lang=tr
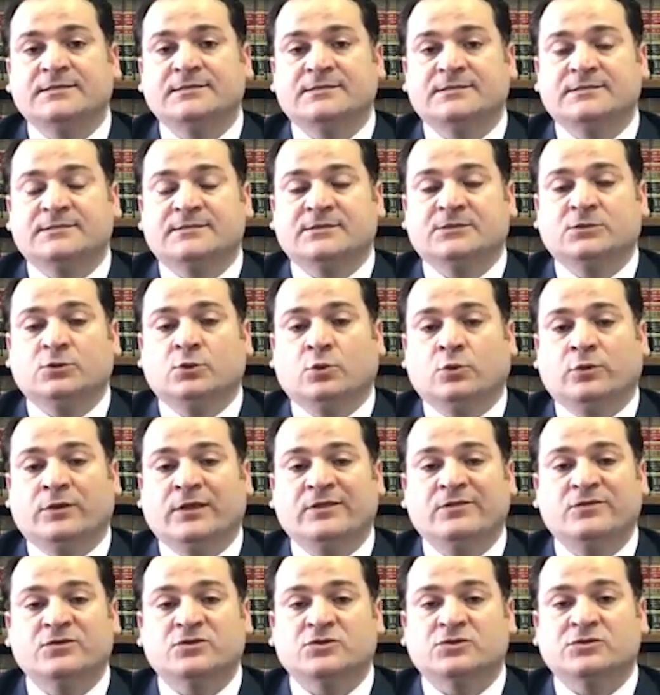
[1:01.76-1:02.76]
sizin
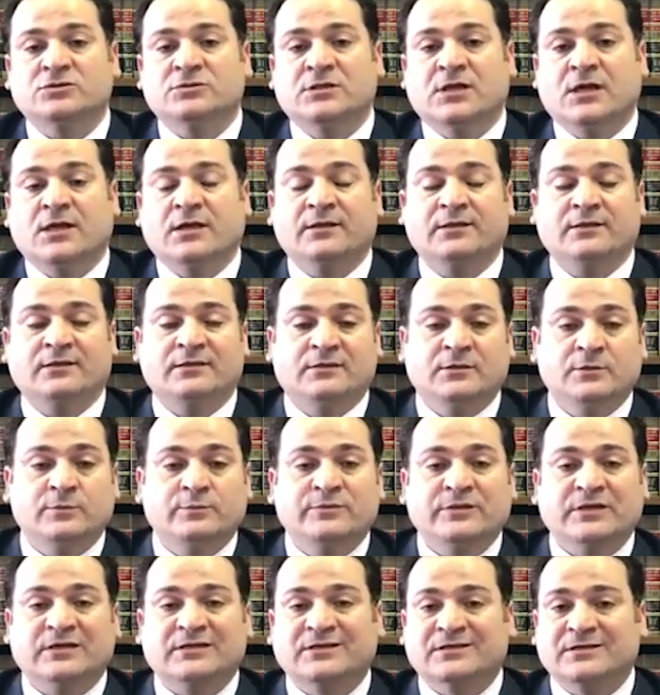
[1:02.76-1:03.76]
ülke dışına
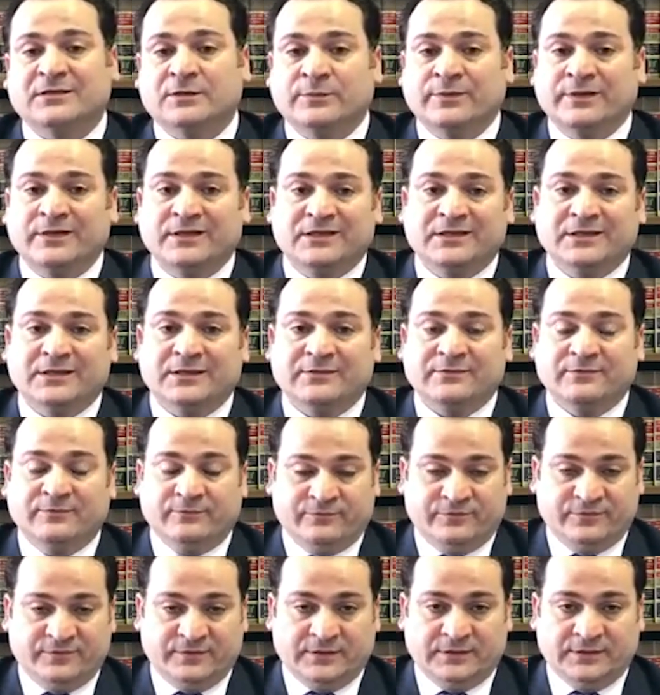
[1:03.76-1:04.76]
gidip tekrar Amerika'ya
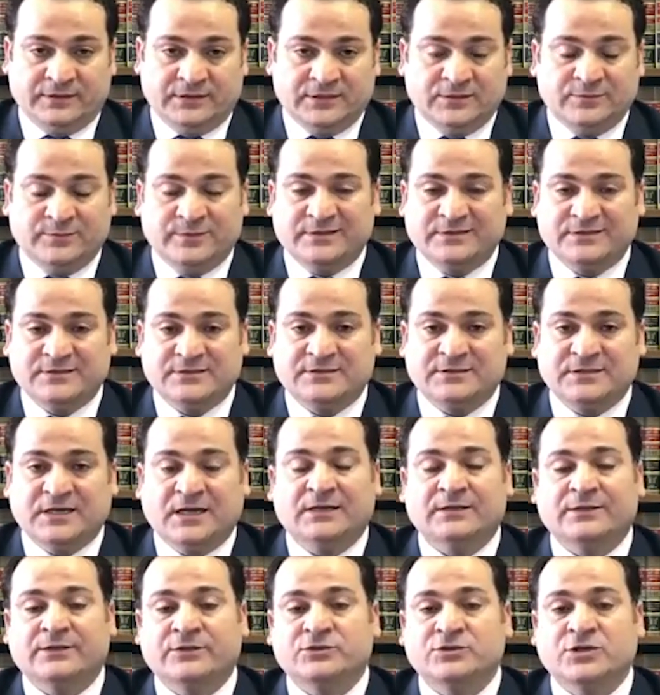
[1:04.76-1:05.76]
e, girmenizi
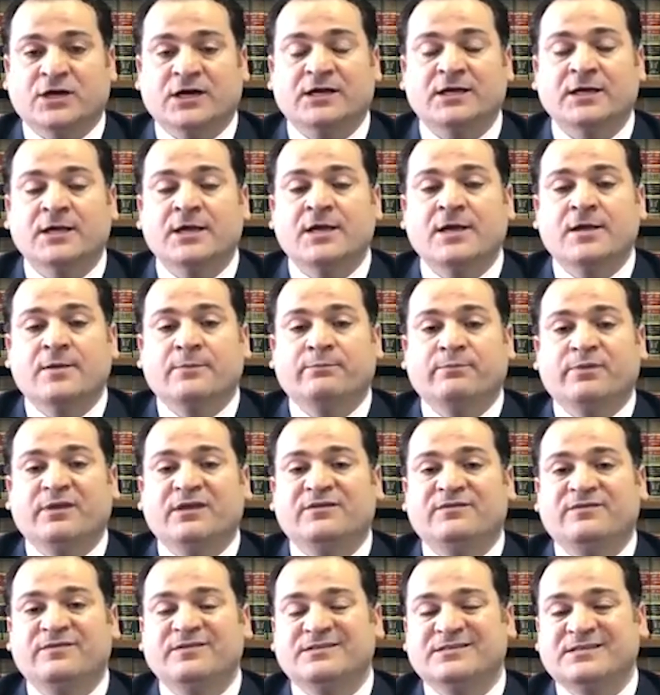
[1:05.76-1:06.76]
sağlayacak
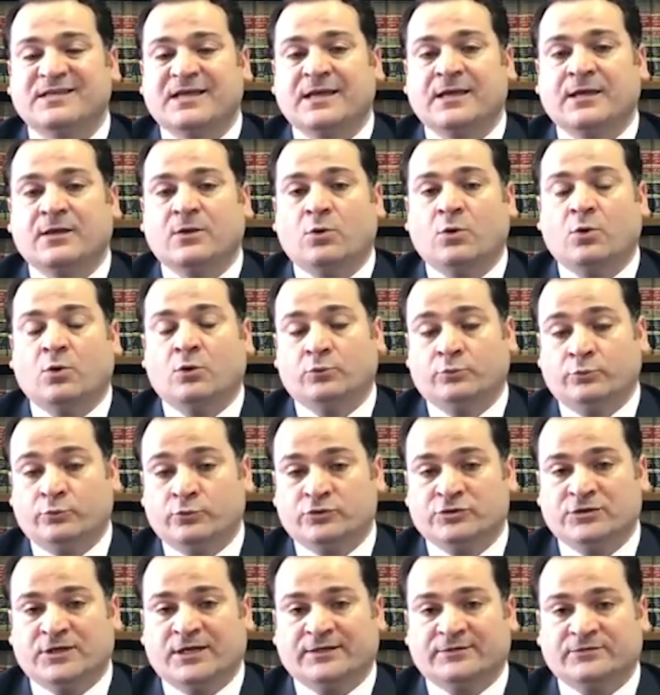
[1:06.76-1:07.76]
bir vize
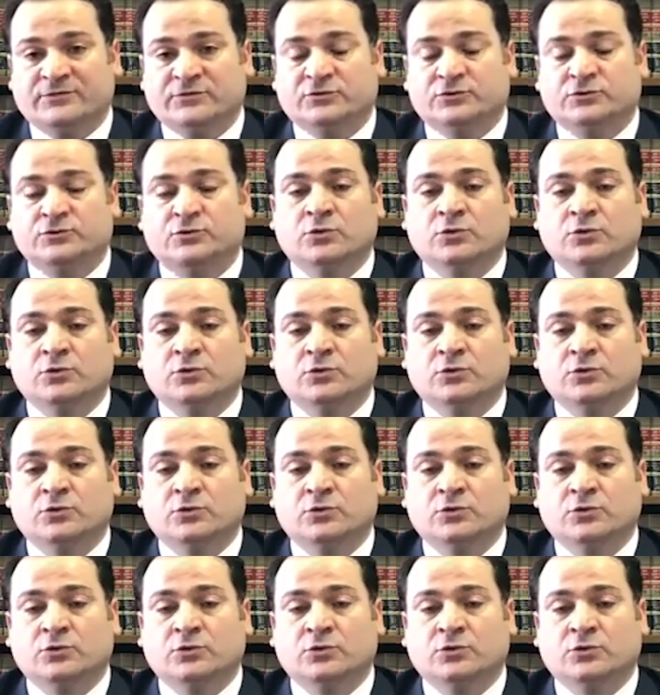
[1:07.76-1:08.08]
olmayacaktır.